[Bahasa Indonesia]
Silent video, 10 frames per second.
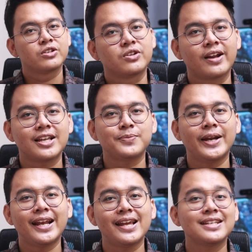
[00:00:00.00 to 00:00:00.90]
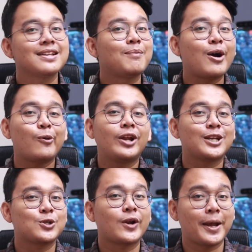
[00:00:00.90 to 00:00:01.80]
So guys, balik lagi sama
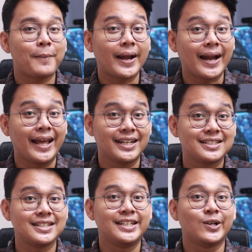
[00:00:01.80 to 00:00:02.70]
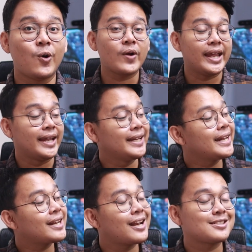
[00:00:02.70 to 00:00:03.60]
kuliah sore bareng El di sini. Oke,
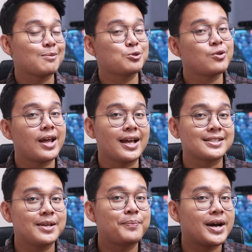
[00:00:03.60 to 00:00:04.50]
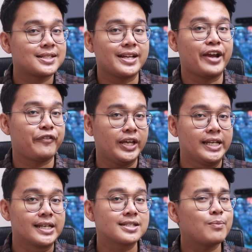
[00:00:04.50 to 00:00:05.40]
ini adalah Samsung Galaxy Buds
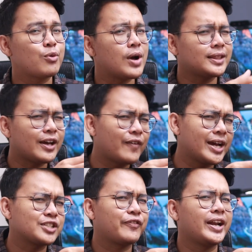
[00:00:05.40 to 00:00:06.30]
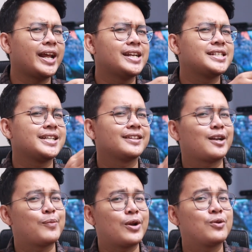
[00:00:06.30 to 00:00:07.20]
FE, sebuah TWS Fan Edition
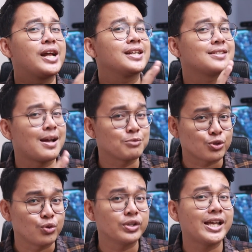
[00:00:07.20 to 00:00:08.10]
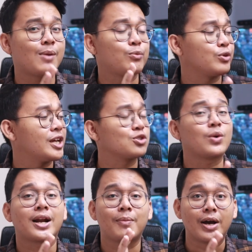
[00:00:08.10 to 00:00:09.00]
terbaru dari Samsung yang punya
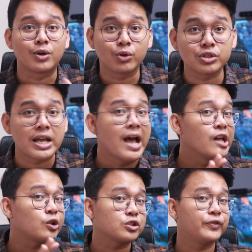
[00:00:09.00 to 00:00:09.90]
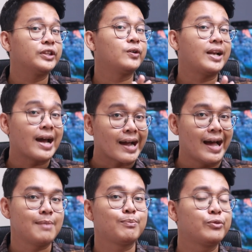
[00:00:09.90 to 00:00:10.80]
suara bagus, terus fitur
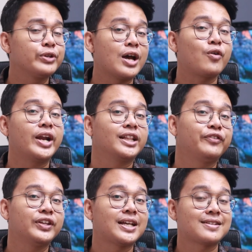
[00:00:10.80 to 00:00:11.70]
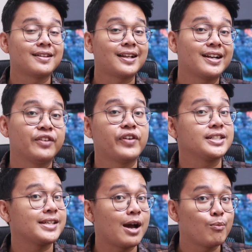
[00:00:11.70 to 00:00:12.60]
lengkap, punya konektivitas antar
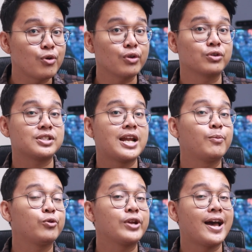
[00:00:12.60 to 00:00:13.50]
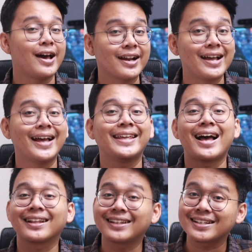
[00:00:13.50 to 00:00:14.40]
device yang mulus dan punya harga
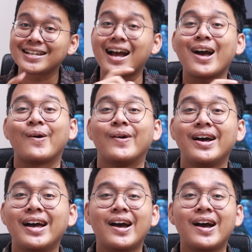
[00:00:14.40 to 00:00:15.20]
yang terjangkau.